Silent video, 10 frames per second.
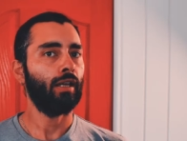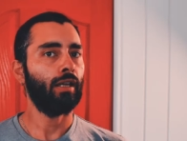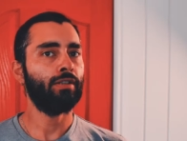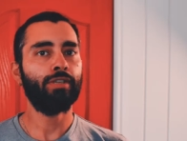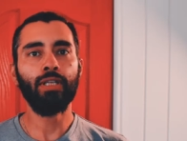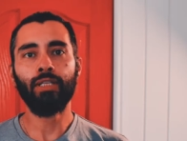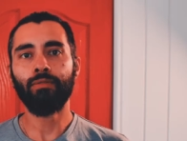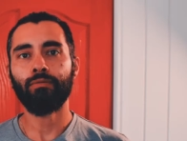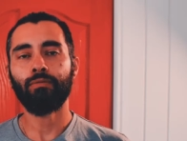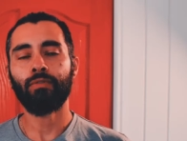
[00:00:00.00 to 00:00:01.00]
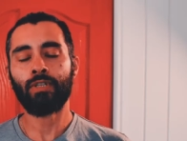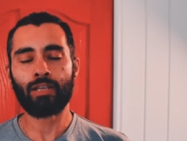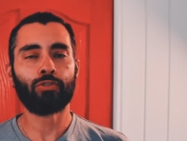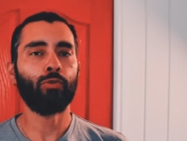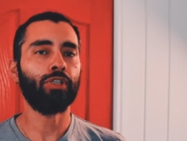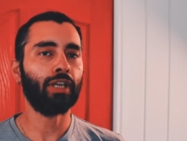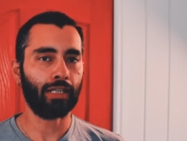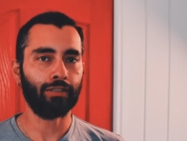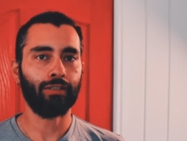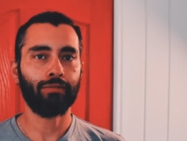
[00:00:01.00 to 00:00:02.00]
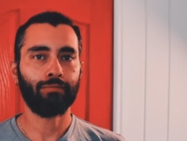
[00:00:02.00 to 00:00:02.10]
En Chile nace un gigante,